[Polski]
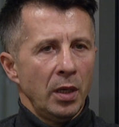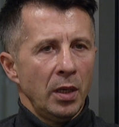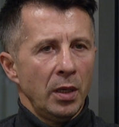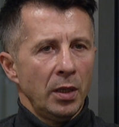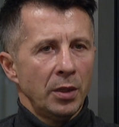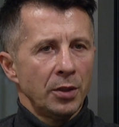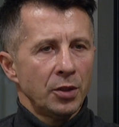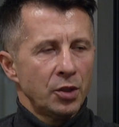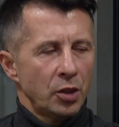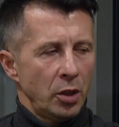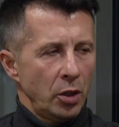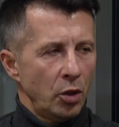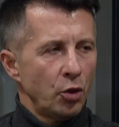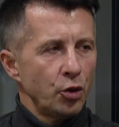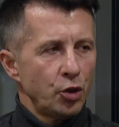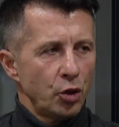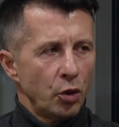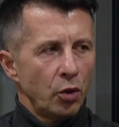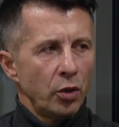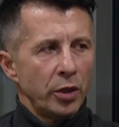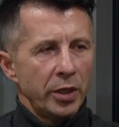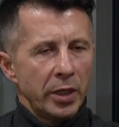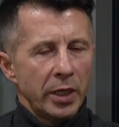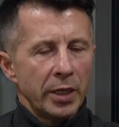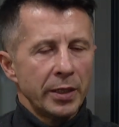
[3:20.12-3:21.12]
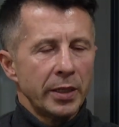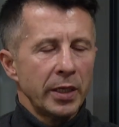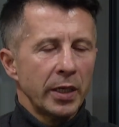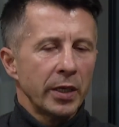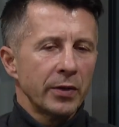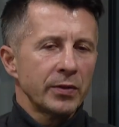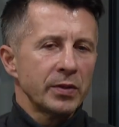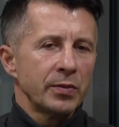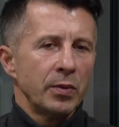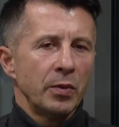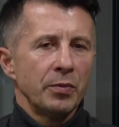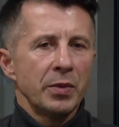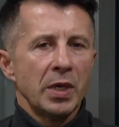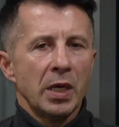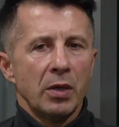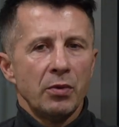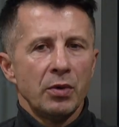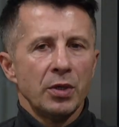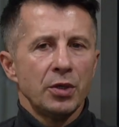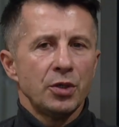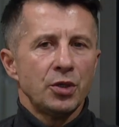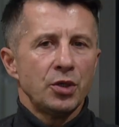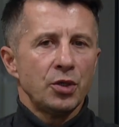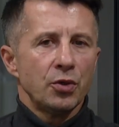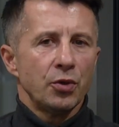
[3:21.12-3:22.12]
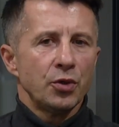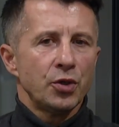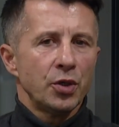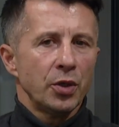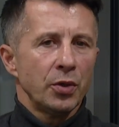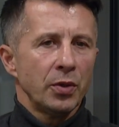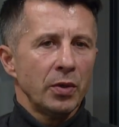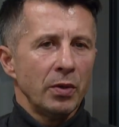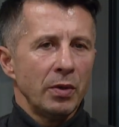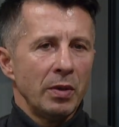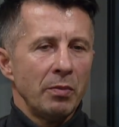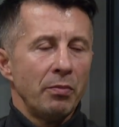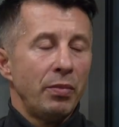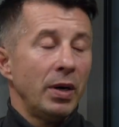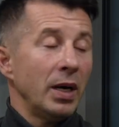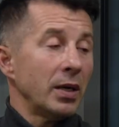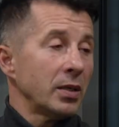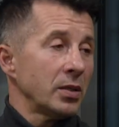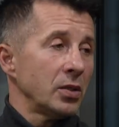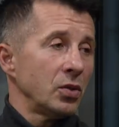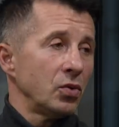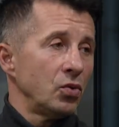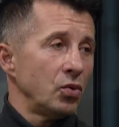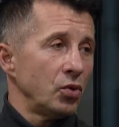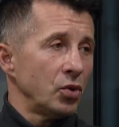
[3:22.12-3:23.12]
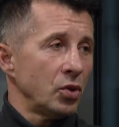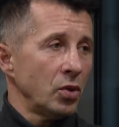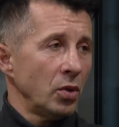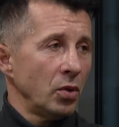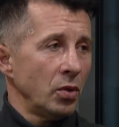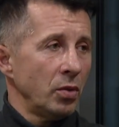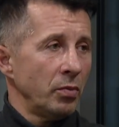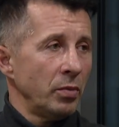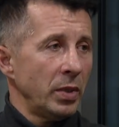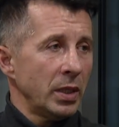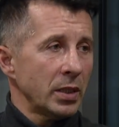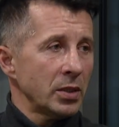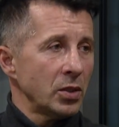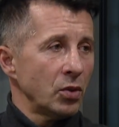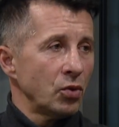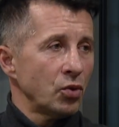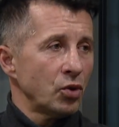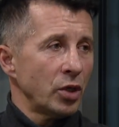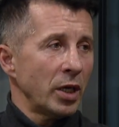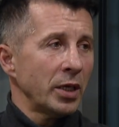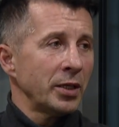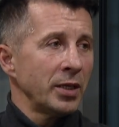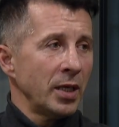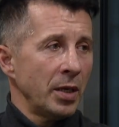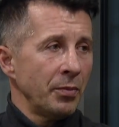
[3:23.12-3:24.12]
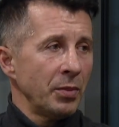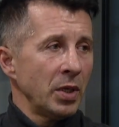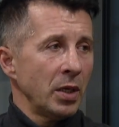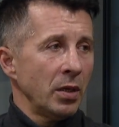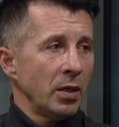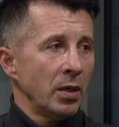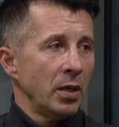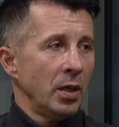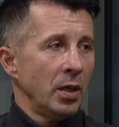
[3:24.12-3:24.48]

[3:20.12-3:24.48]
jeżeli chodzi o ligę, tak jak wspomniałeś, osiągnąłem bardzo dużo, bardzo Cztery dużo jak na mnie.